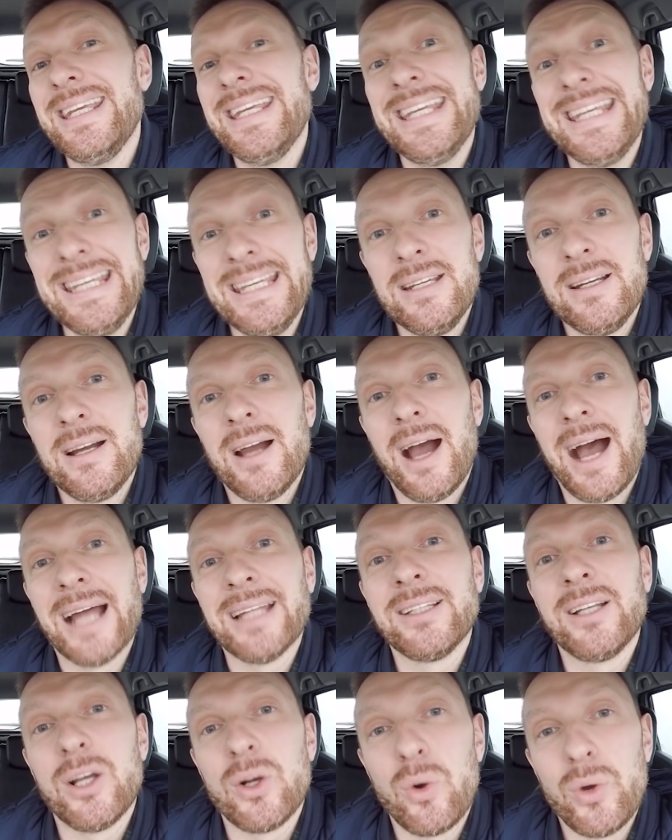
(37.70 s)
и
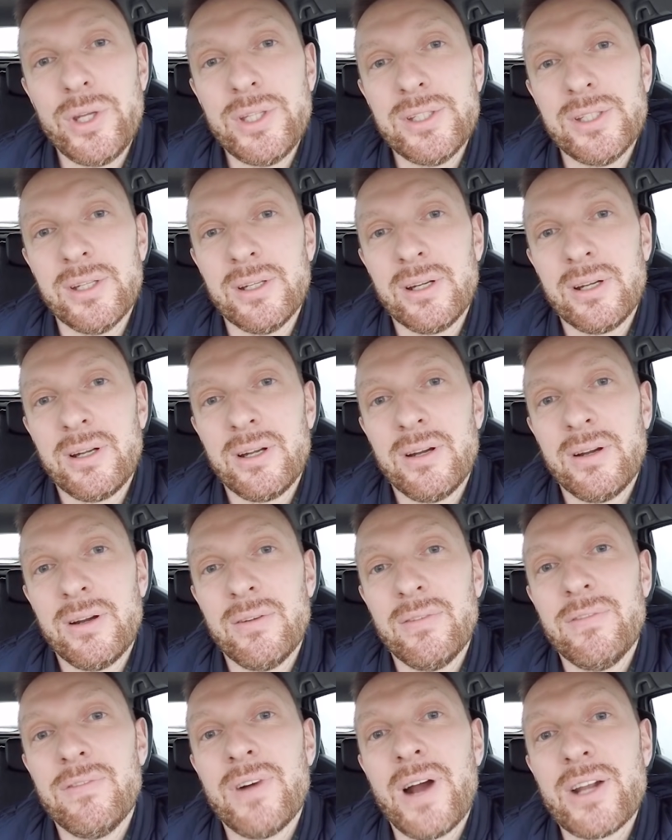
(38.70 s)
откройте
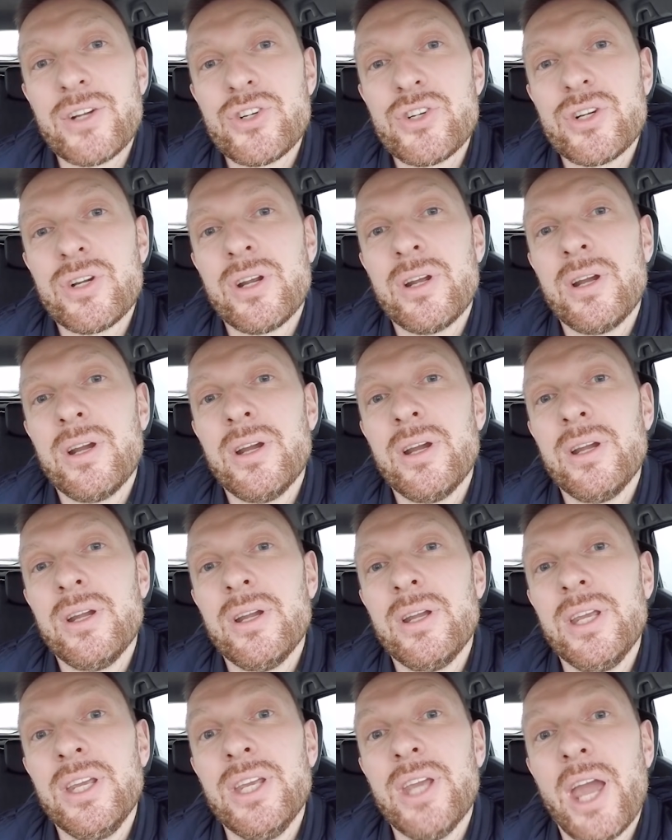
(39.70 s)
ваш
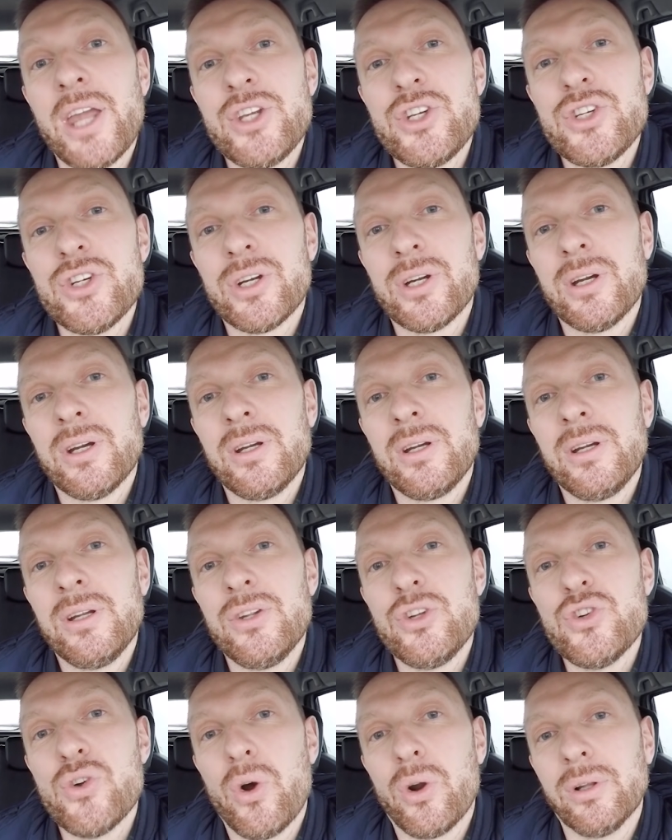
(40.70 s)
ящик
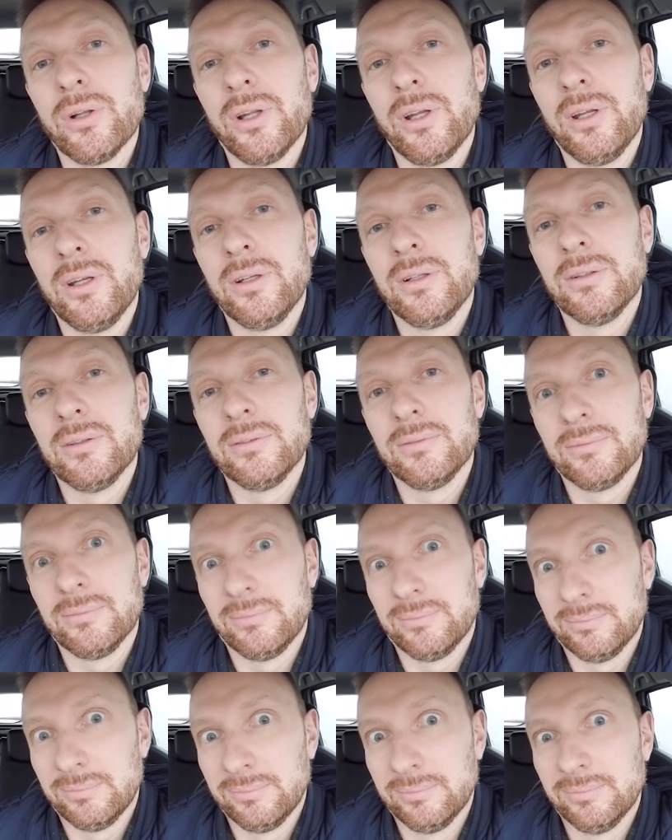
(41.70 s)
черный.
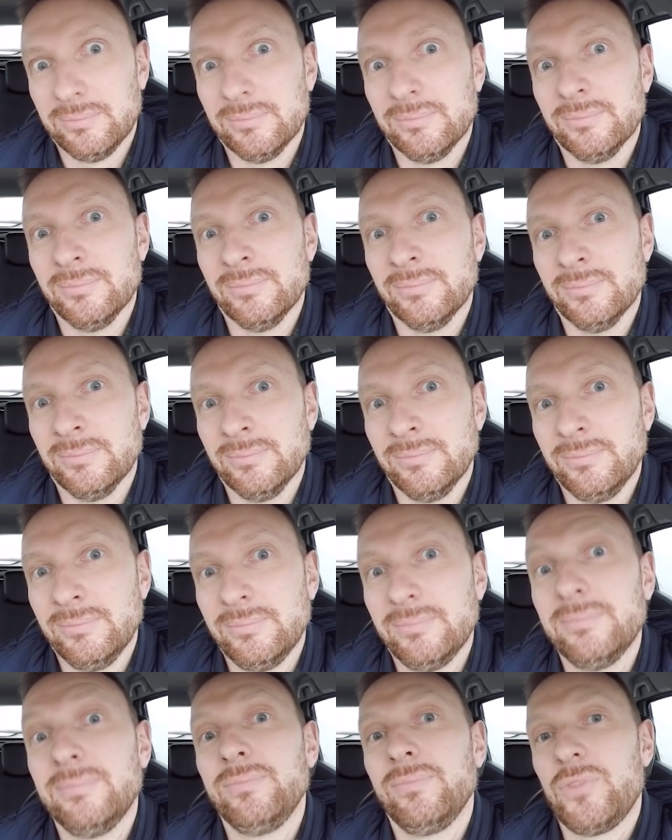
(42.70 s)
М-м-м.
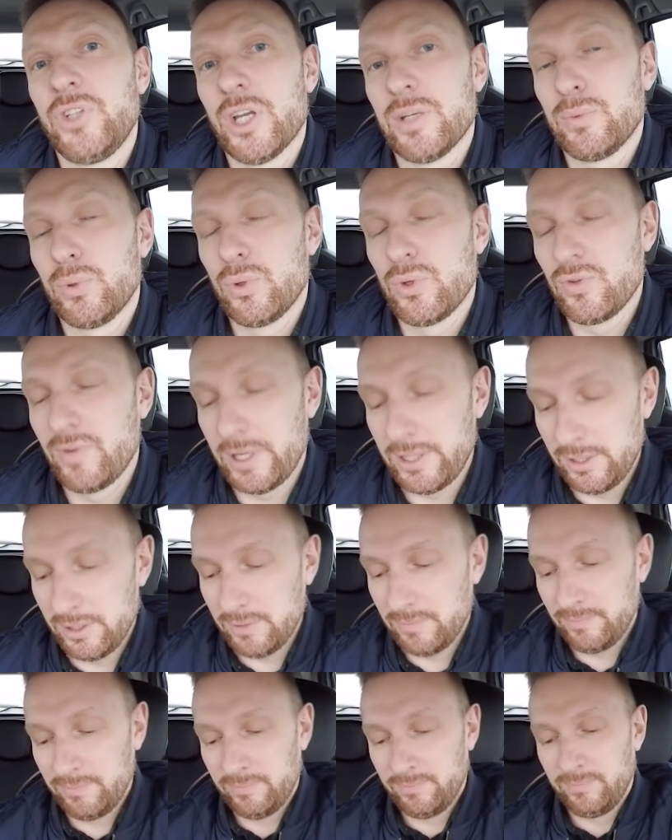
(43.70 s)
Сейчас буду
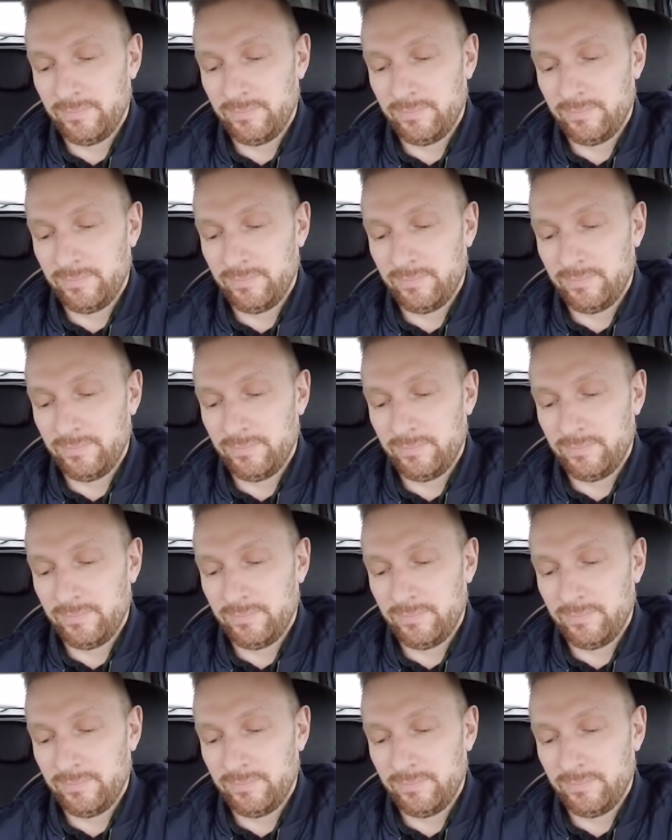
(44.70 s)
звонить.